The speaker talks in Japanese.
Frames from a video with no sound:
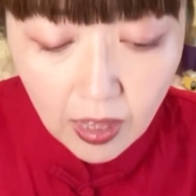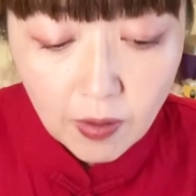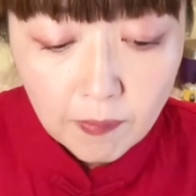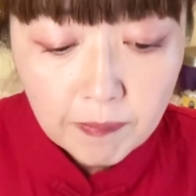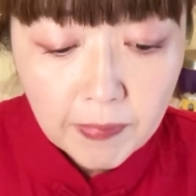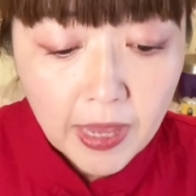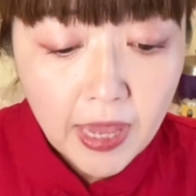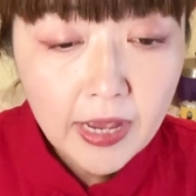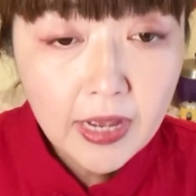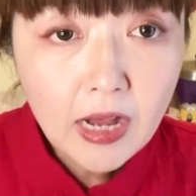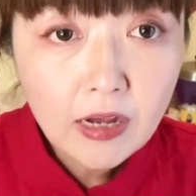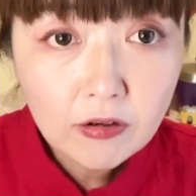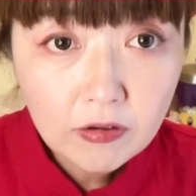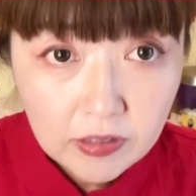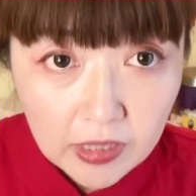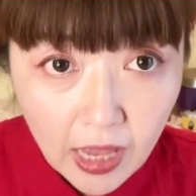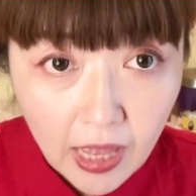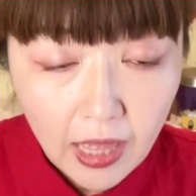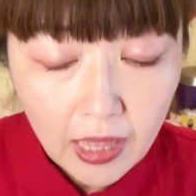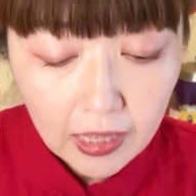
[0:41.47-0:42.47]
明確
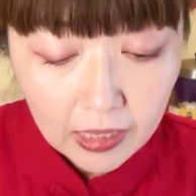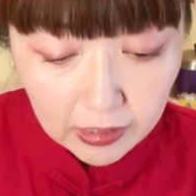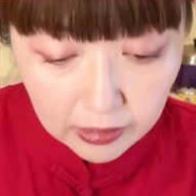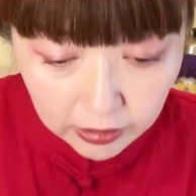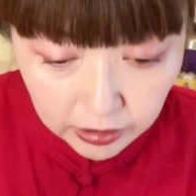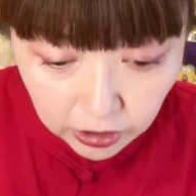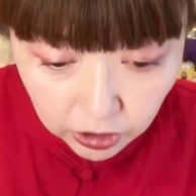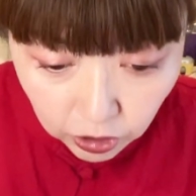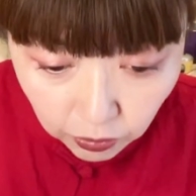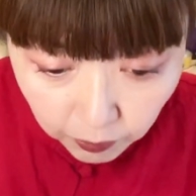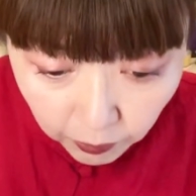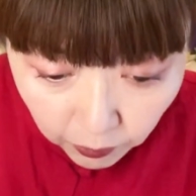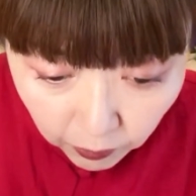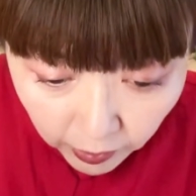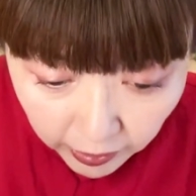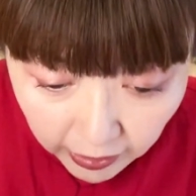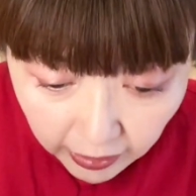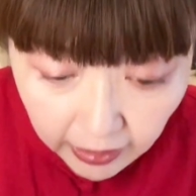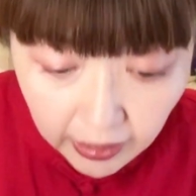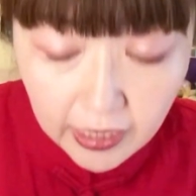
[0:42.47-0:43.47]
な自主貿
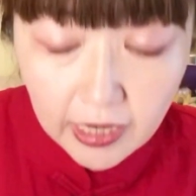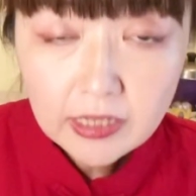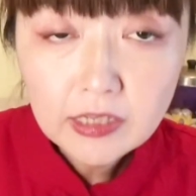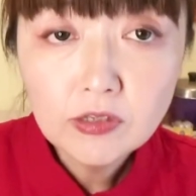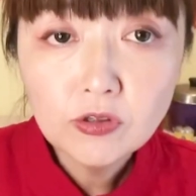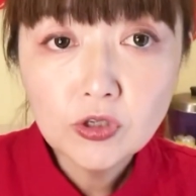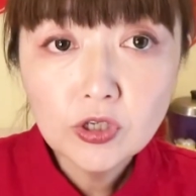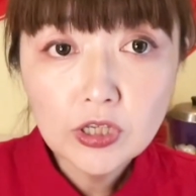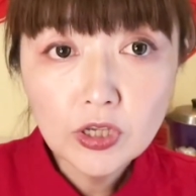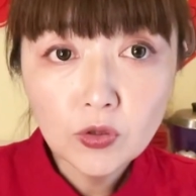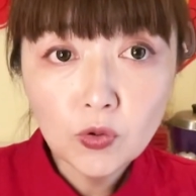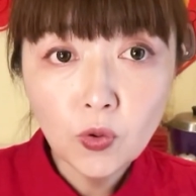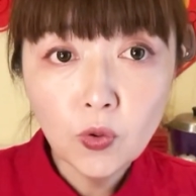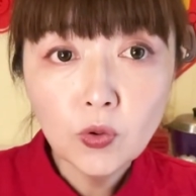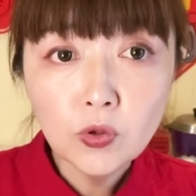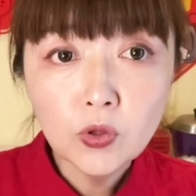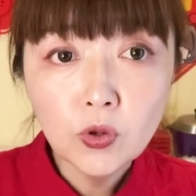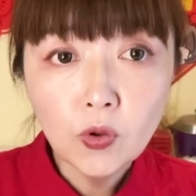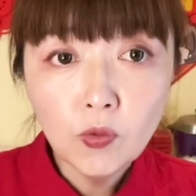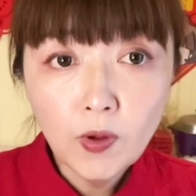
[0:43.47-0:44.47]
易期間についての
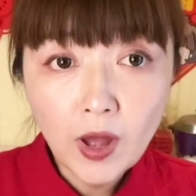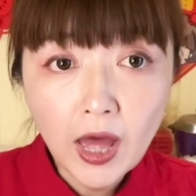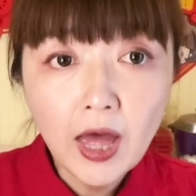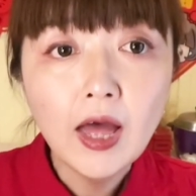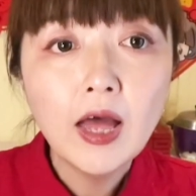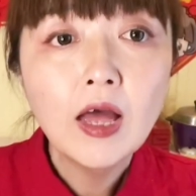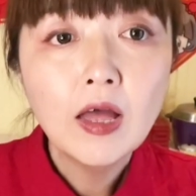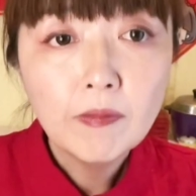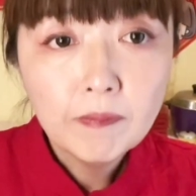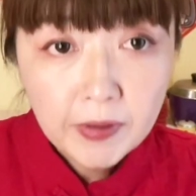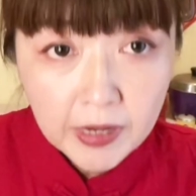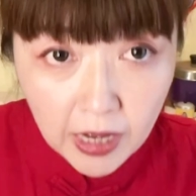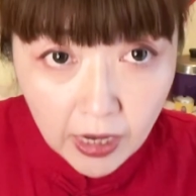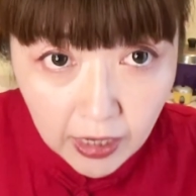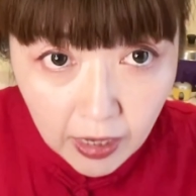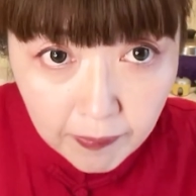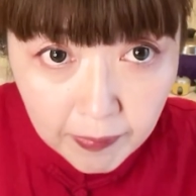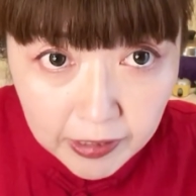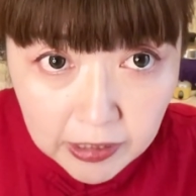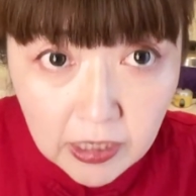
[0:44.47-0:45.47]
報道は見か
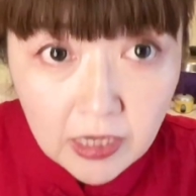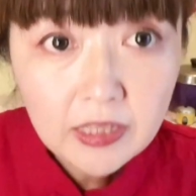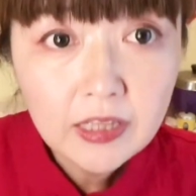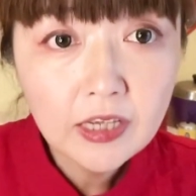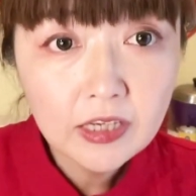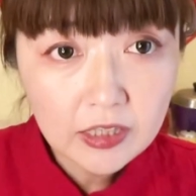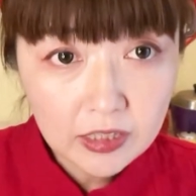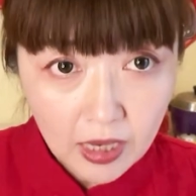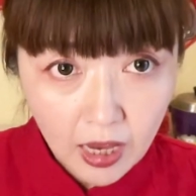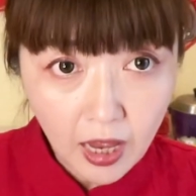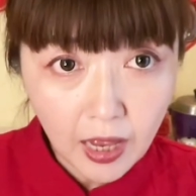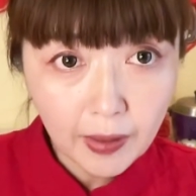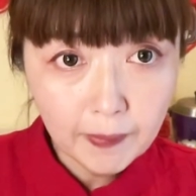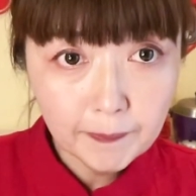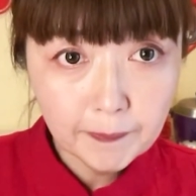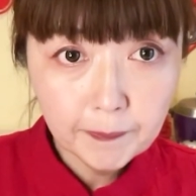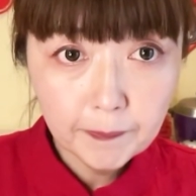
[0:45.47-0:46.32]
けませんでした。